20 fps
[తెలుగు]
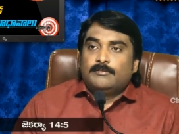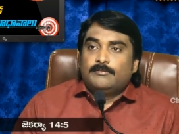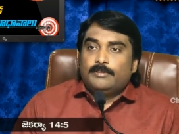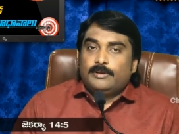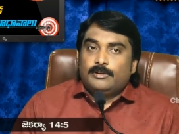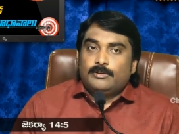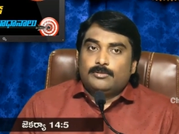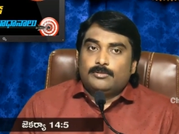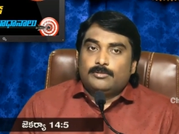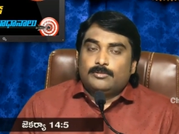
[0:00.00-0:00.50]

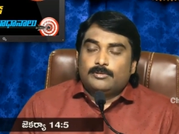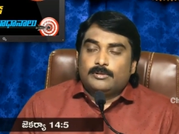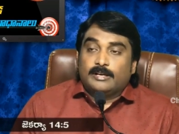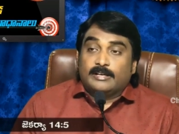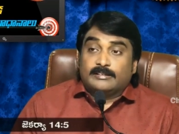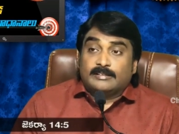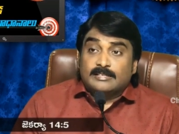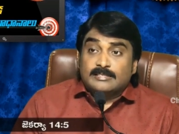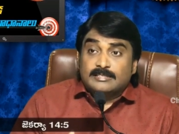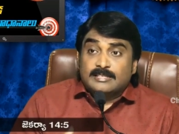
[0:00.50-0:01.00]
వీరు
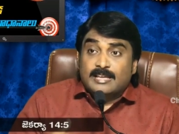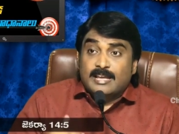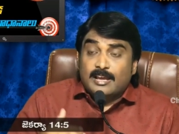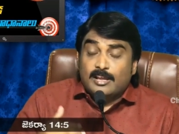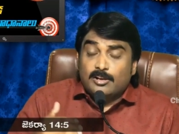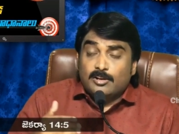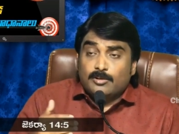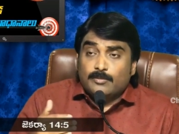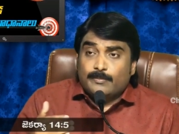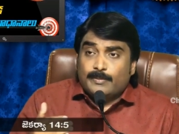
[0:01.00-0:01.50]
రెక్టర్
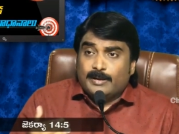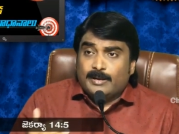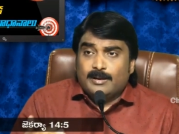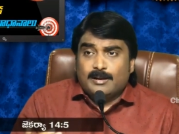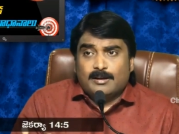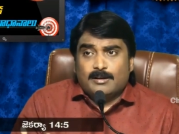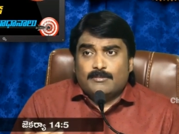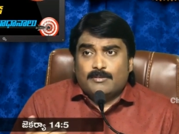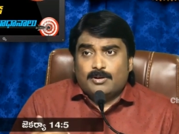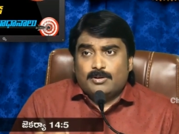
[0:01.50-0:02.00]
స్కేల్కు
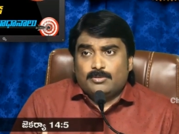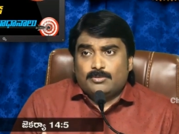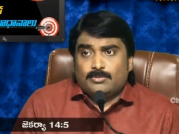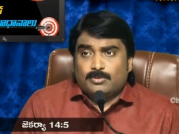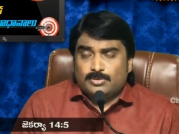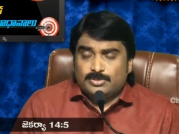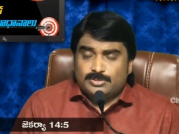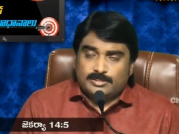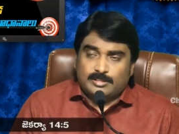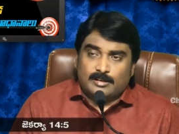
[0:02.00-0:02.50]
పైగా వాళ్ళు
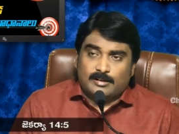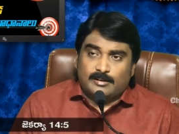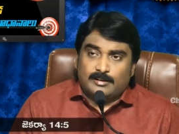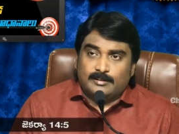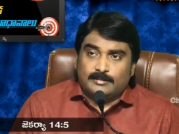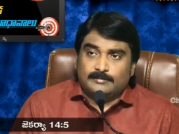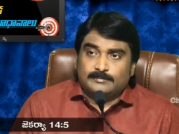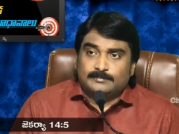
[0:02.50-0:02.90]
కొలుస్తారండి